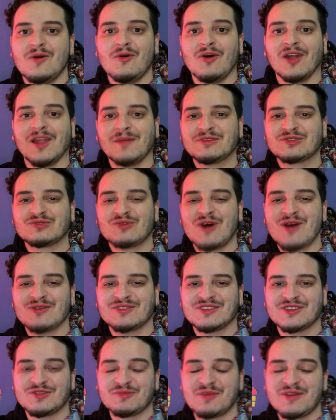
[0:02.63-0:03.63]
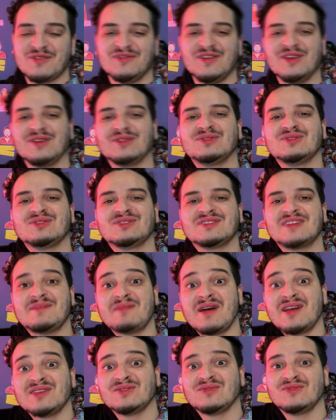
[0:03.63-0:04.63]
Olá pessoal, sejam bem-vindos a
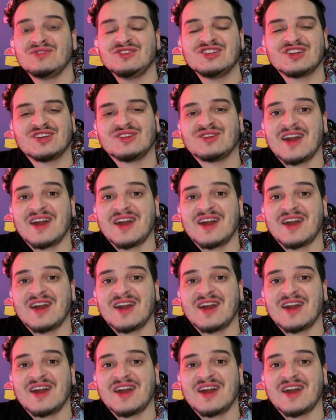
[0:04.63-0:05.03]
mais um vídeo aqui do